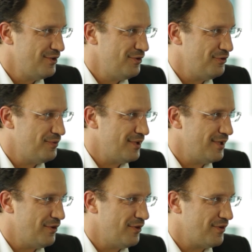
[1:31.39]
die uns
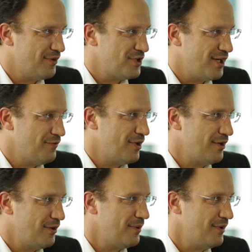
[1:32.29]
wirklich auch als entscheidend
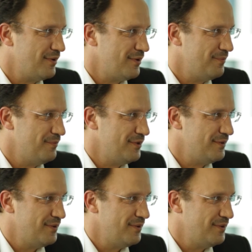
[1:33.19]
vorangebracht haben.